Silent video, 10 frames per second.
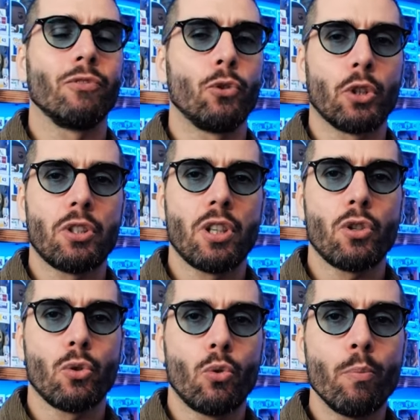forse
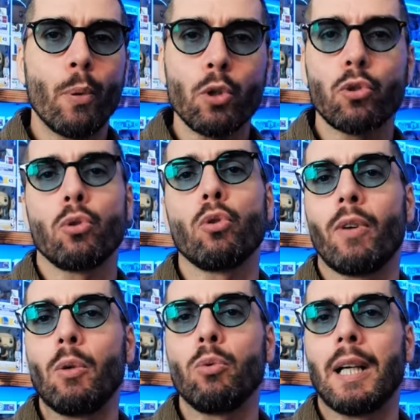sono un po'
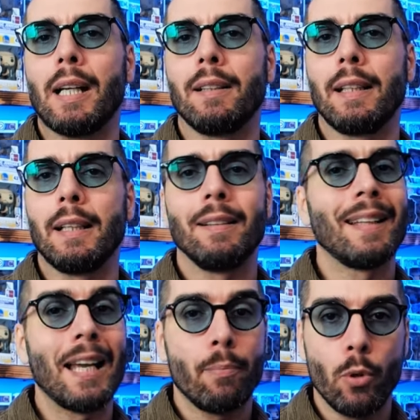sottovalutate
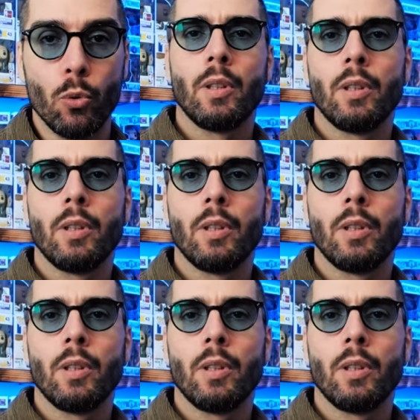dai più.